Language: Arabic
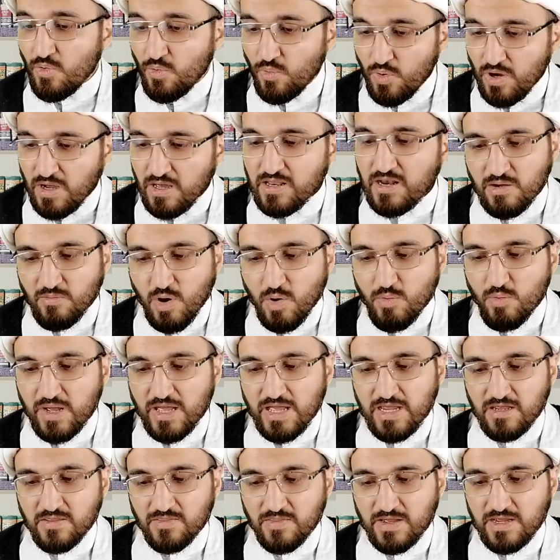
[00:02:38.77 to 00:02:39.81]
ورووا
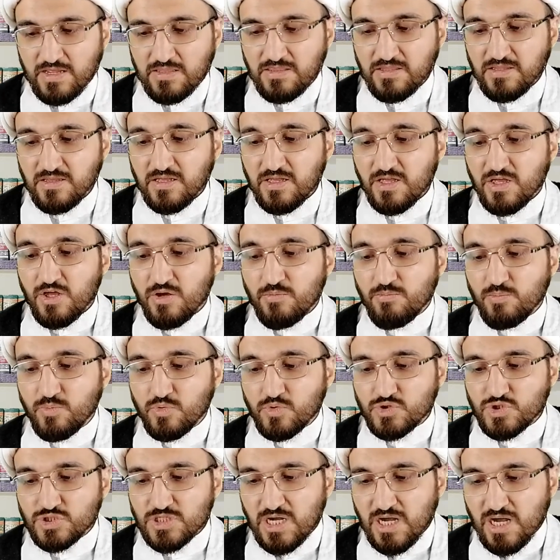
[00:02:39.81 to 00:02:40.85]
أيضا
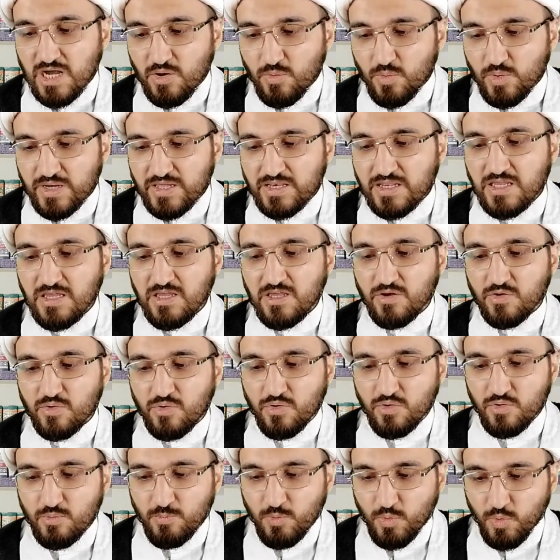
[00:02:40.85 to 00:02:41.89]
مجاوري
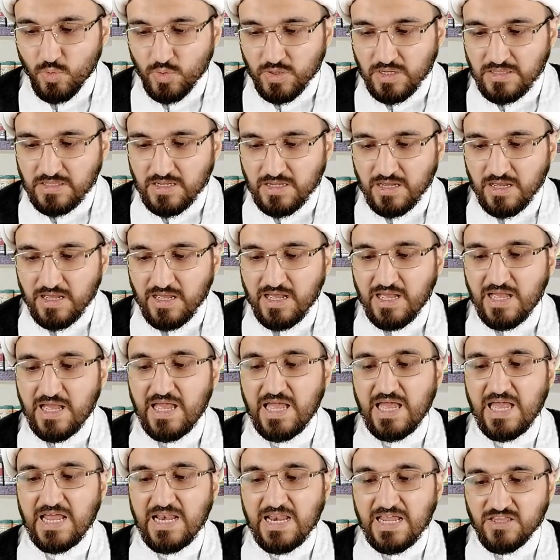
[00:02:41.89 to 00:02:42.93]
قبورنا
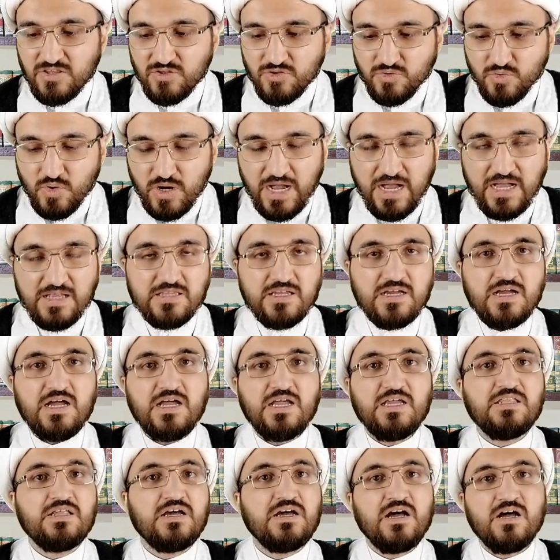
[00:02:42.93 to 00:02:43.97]
ألد
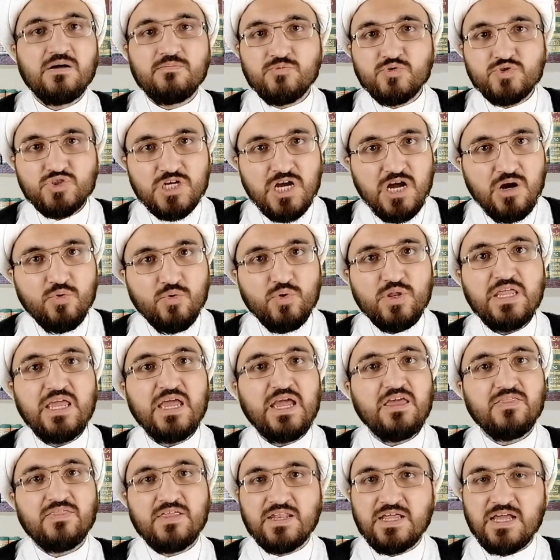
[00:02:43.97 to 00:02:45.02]
أعدائنا مجاوري
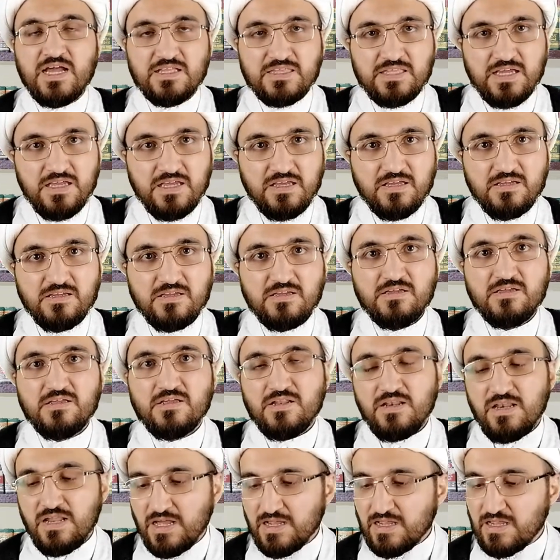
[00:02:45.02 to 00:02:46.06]
أيضا خطأ
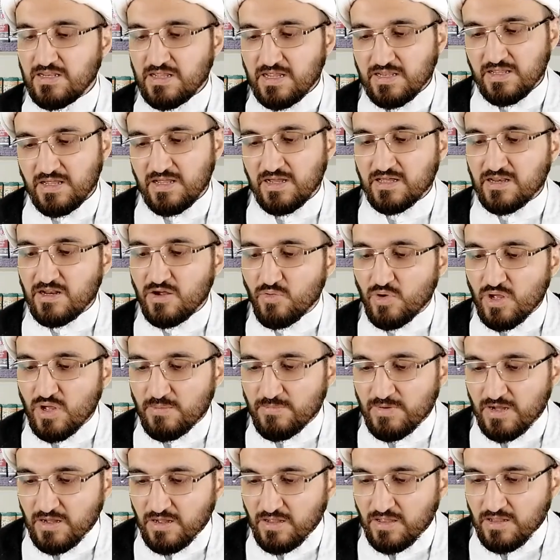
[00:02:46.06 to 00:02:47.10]
لكن أنا أقرأ
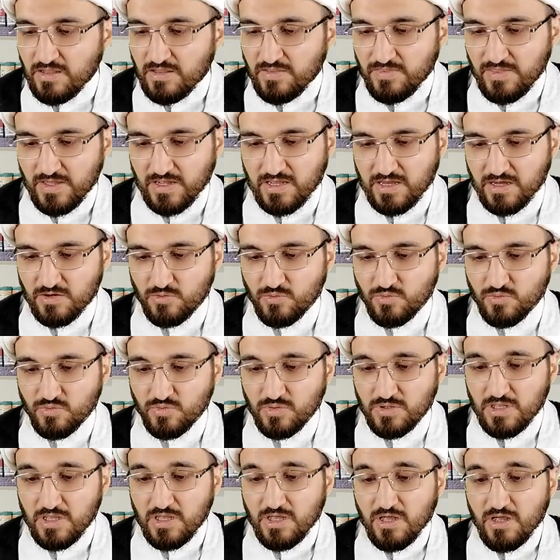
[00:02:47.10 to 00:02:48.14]
كما ذكروا
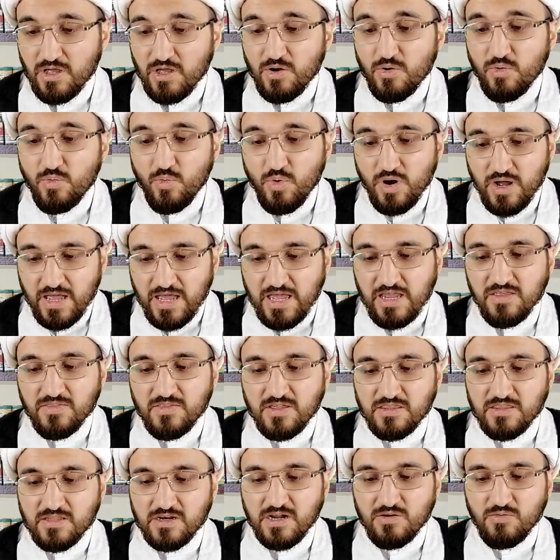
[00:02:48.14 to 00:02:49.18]

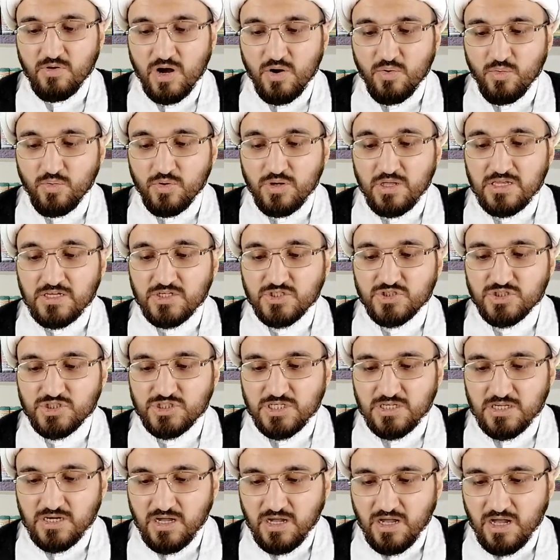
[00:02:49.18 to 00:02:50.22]
وأيضا رووا
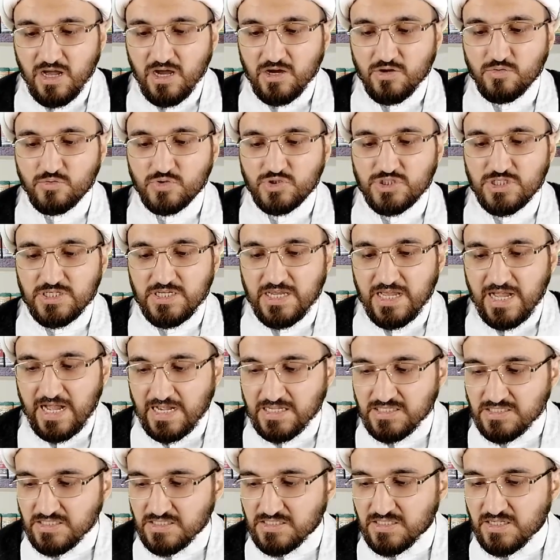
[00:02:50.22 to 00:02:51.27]
شرار
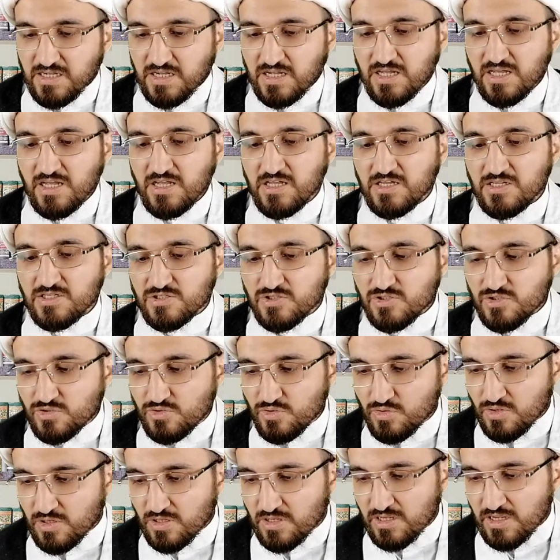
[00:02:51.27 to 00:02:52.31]
شيعتنا
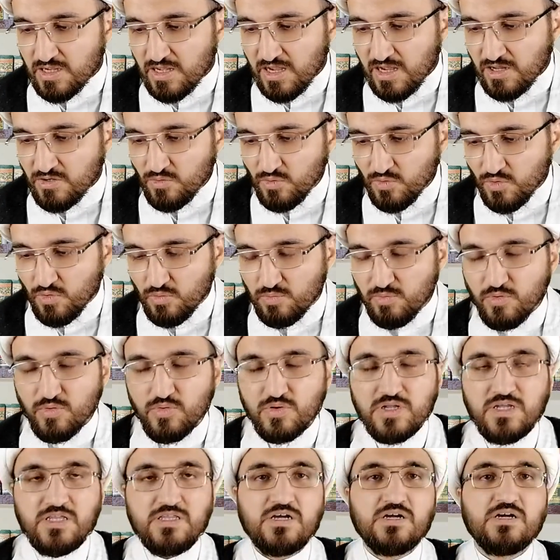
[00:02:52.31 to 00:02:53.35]
سكان
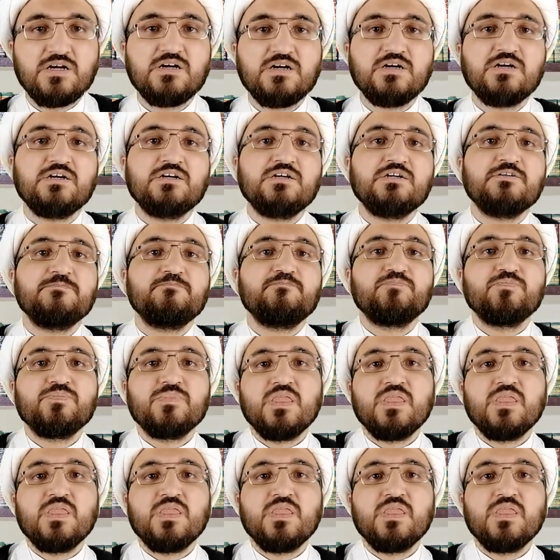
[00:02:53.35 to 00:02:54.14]
قبورنا